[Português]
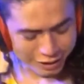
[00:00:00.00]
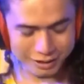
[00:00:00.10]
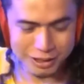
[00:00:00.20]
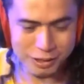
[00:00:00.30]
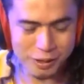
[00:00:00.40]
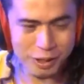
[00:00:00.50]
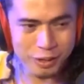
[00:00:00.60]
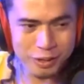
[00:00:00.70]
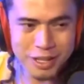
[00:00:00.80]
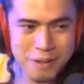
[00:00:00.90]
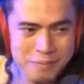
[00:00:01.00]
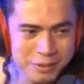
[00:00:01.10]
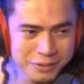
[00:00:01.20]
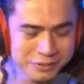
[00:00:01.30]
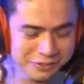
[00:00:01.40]
Ah, tem que ser, tá, cara, tem
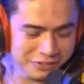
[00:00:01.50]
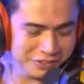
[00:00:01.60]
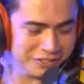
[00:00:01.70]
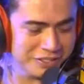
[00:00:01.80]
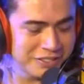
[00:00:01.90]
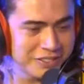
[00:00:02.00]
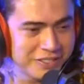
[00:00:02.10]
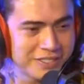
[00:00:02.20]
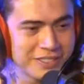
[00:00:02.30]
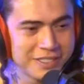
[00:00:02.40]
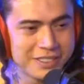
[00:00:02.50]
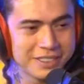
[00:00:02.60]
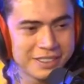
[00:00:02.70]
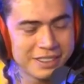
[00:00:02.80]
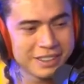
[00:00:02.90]
que ser. O lance é na
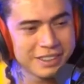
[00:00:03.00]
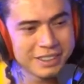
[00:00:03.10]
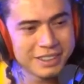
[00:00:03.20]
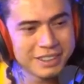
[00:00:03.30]
saúde e na